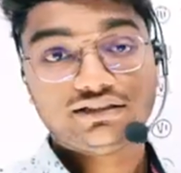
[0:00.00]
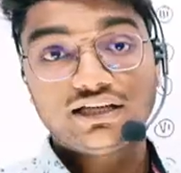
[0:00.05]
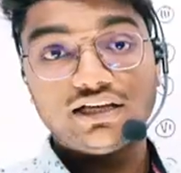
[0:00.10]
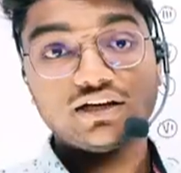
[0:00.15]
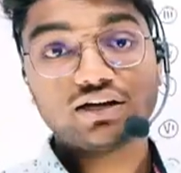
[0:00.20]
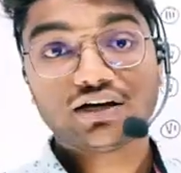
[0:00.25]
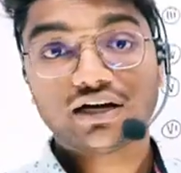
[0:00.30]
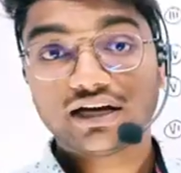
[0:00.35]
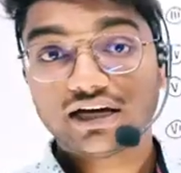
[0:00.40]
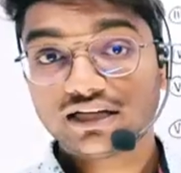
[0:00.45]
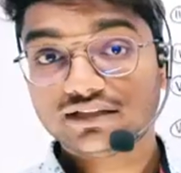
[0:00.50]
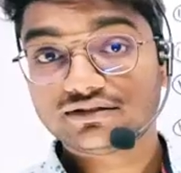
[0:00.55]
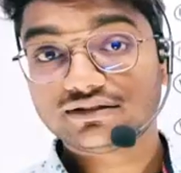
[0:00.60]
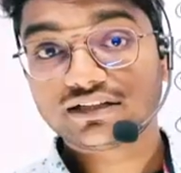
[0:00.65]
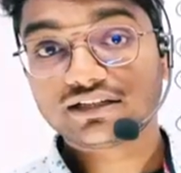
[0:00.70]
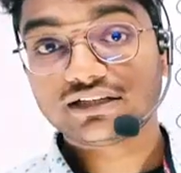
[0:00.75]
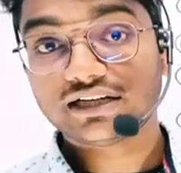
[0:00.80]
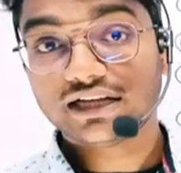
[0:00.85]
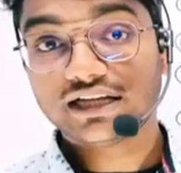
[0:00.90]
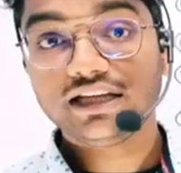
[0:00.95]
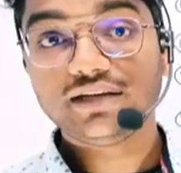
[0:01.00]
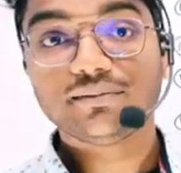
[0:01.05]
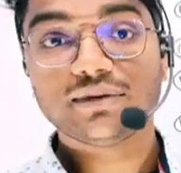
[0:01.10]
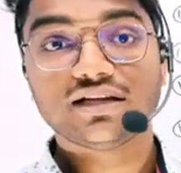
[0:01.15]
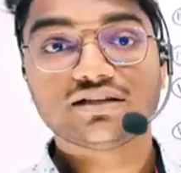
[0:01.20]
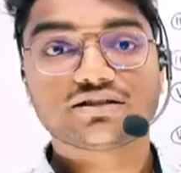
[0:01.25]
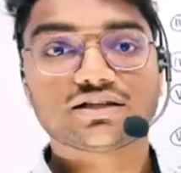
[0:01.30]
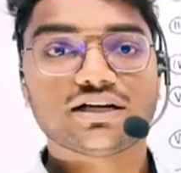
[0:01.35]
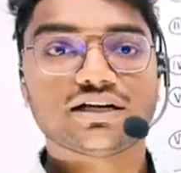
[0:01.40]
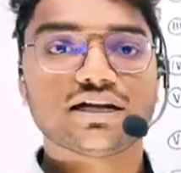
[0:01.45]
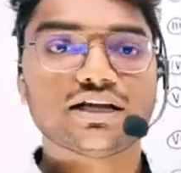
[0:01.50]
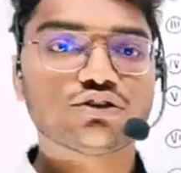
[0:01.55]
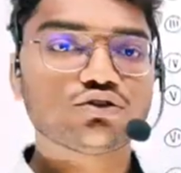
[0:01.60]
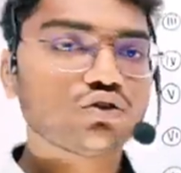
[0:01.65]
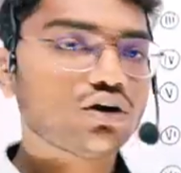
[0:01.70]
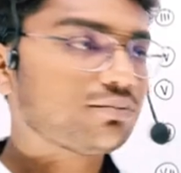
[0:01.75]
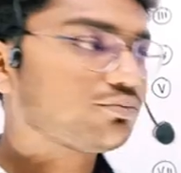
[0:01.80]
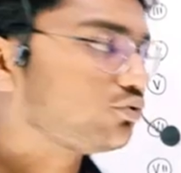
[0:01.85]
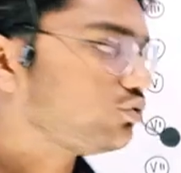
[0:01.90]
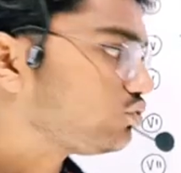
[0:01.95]
ये आंसर नहीं मैच कर रहा है
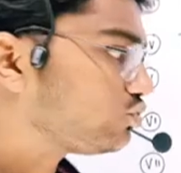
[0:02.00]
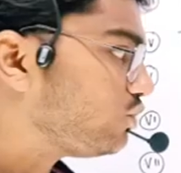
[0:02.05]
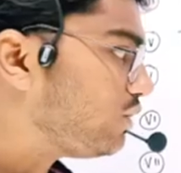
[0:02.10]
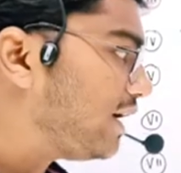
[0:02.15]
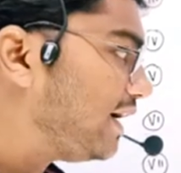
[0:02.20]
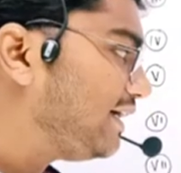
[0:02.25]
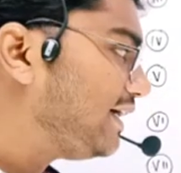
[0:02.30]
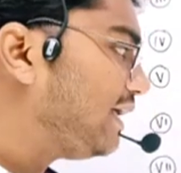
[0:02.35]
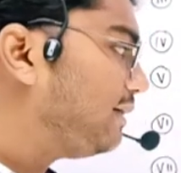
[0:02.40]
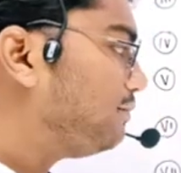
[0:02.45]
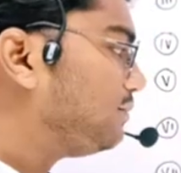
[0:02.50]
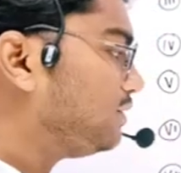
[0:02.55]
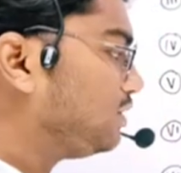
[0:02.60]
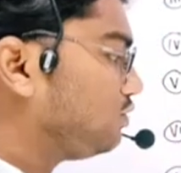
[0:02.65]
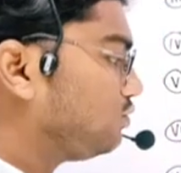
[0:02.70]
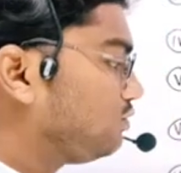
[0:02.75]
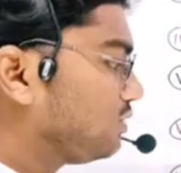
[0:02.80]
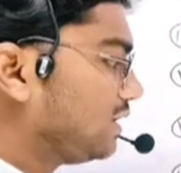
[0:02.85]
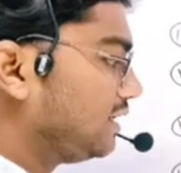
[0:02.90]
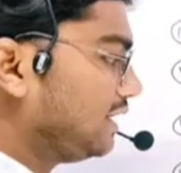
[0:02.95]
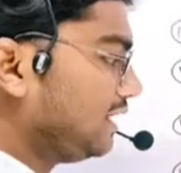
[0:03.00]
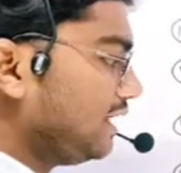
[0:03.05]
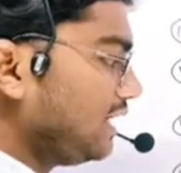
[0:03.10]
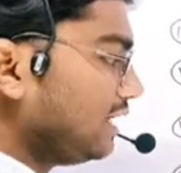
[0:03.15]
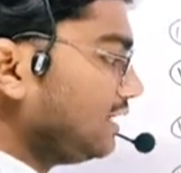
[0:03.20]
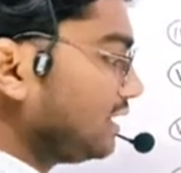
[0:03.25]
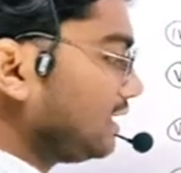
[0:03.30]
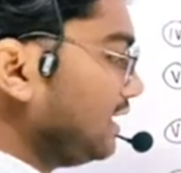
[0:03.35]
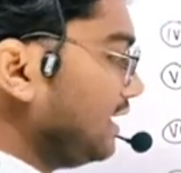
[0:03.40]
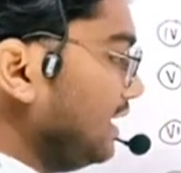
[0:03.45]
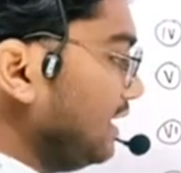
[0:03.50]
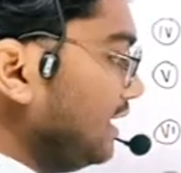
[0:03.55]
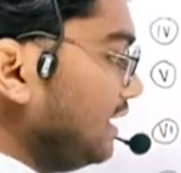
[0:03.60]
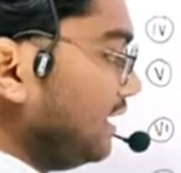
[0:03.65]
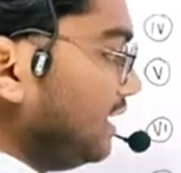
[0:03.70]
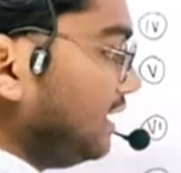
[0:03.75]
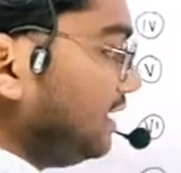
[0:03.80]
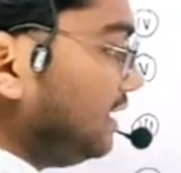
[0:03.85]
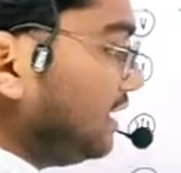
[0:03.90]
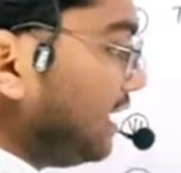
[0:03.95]
तो आपको उसको अटैम्प जरूर करना है याद रखना है
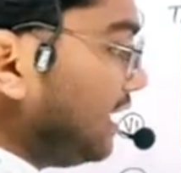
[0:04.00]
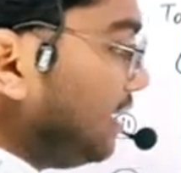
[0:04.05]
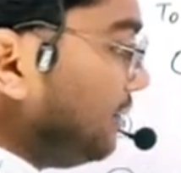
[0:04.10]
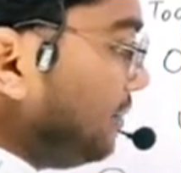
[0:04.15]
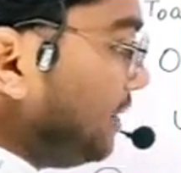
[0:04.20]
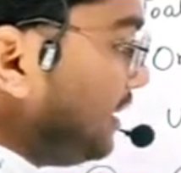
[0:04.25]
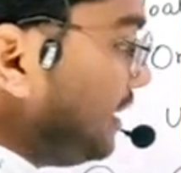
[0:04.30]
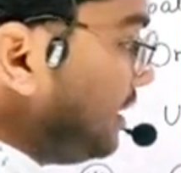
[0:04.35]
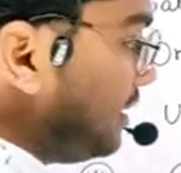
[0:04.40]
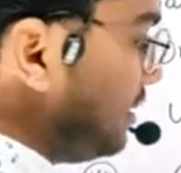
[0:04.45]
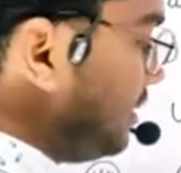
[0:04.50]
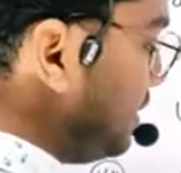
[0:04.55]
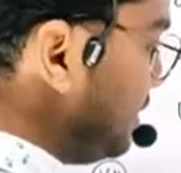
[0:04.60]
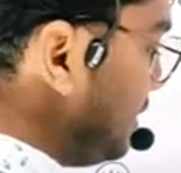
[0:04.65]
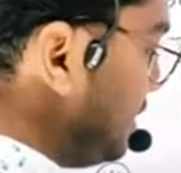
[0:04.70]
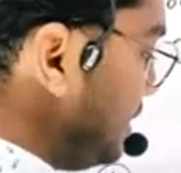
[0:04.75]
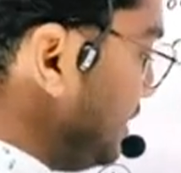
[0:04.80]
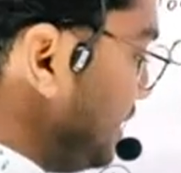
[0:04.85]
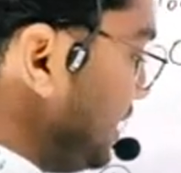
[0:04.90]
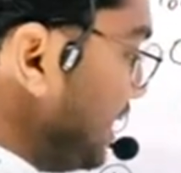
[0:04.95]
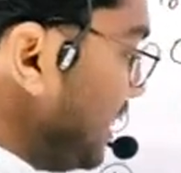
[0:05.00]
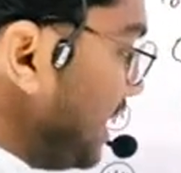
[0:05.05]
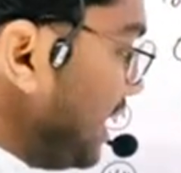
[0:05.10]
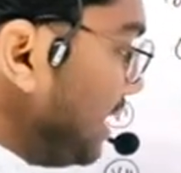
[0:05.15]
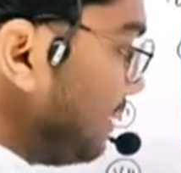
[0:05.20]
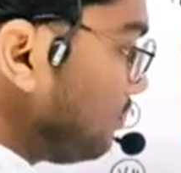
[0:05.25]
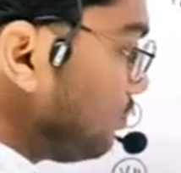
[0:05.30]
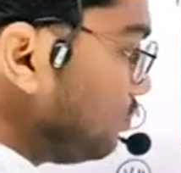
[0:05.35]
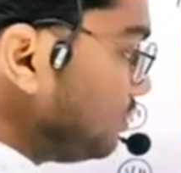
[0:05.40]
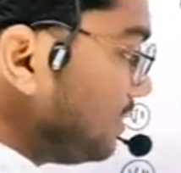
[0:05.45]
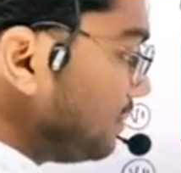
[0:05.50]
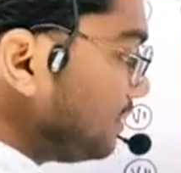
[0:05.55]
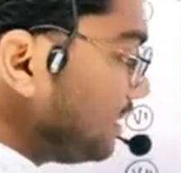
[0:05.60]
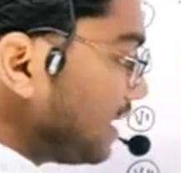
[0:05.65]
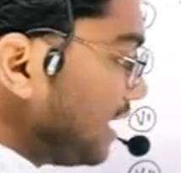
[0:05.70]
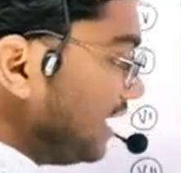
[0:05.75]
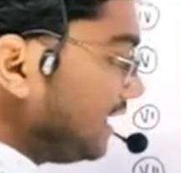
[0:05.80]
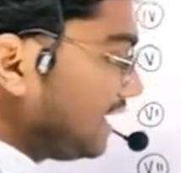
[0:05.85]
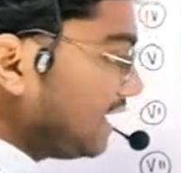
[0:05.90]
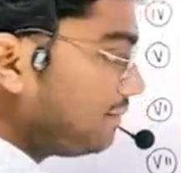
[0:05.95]
या लेबे ये आपको जब
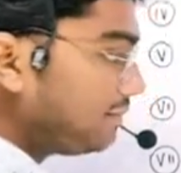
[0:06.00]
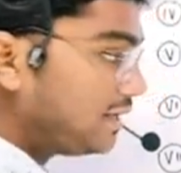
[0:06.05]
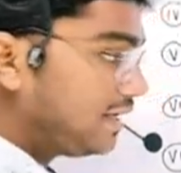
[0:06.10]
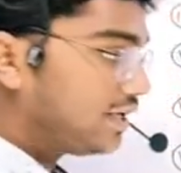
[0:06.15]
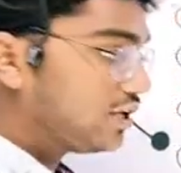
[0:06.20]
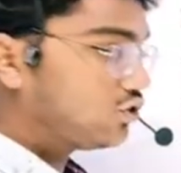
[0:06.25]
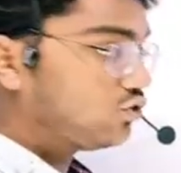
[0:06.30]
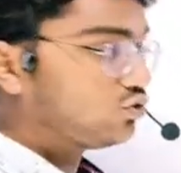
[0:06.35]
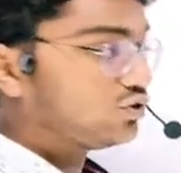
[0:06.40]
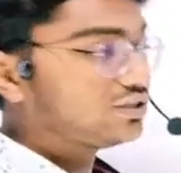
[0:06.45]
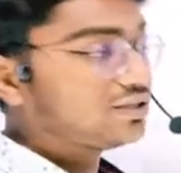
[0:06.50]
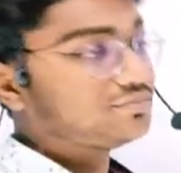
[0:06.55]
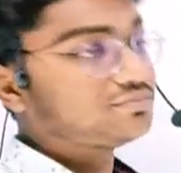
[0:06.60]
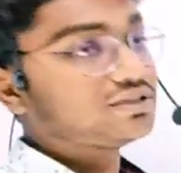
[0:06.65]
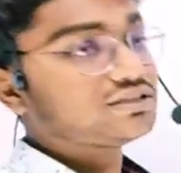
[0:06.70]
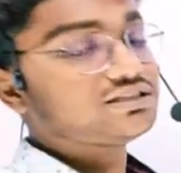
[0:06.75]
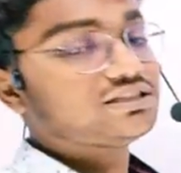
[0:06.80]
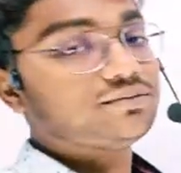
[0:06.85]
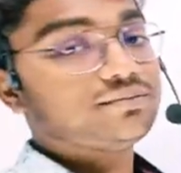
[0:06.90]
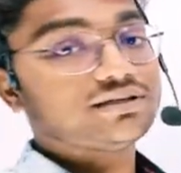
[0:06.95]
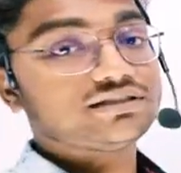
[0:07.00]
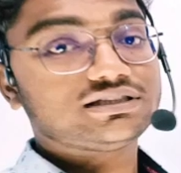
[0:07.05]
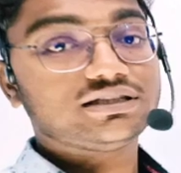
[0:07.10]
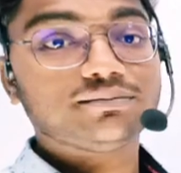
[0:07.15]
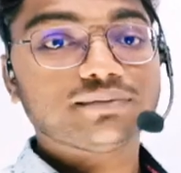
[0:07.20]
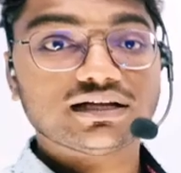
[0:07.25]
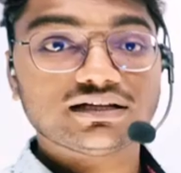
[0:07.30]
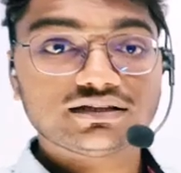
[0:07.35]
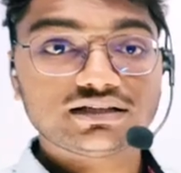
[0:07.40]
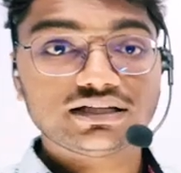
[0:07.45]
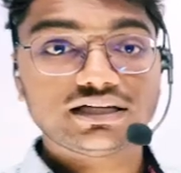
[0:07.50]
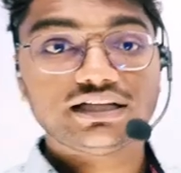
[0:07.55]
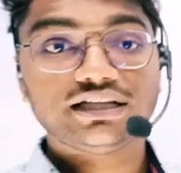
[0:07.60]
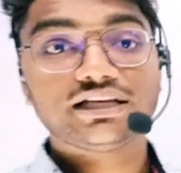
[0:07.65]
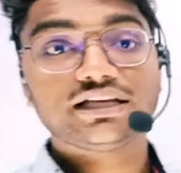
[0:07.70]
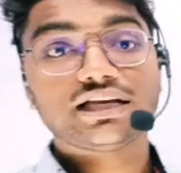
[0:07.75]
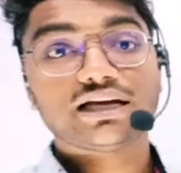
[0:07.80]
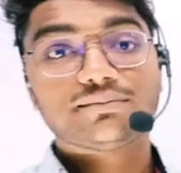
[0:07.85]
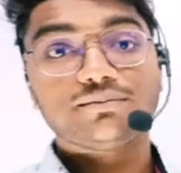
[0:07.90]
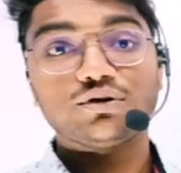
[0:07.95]
तक अटैम्प्ट नहीं करोगे तब तक सीबीएसई e मानती
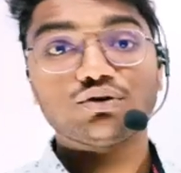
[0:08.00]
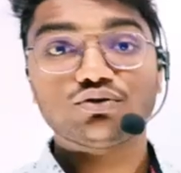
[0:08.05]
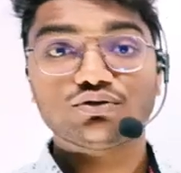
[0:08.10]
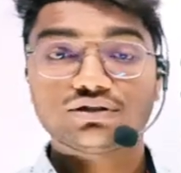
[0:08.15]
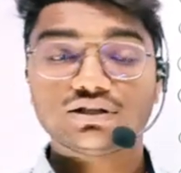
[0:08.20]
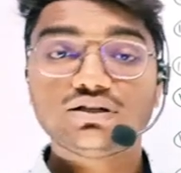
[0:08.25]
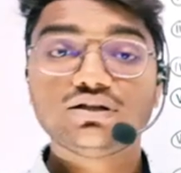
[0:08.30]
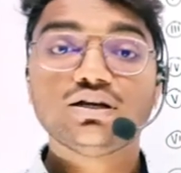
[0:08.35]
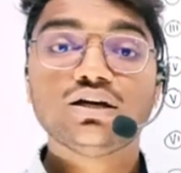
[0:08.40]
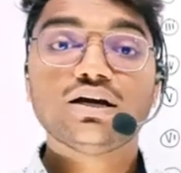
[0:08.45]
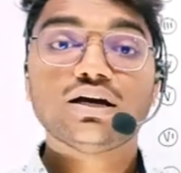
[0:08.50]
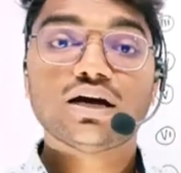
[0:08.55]
नहीं कि आपने क्वेश्चन